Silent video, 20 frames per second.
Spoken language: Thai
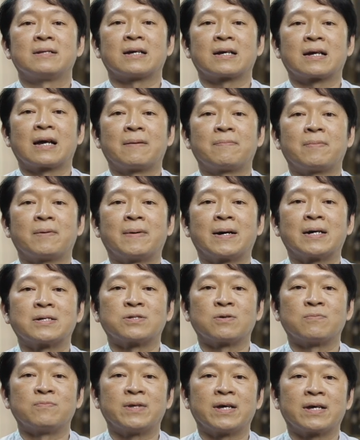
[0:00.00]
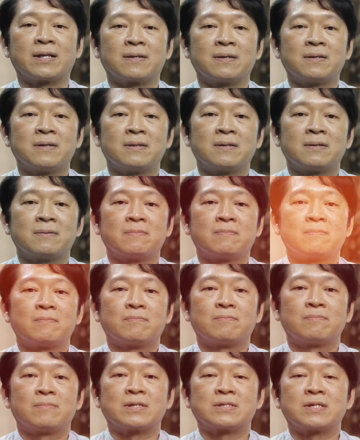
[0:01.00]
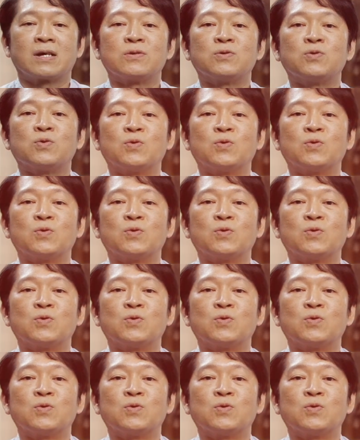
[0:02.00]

นะครับพระบาทสมเด็จพระเจ้าอ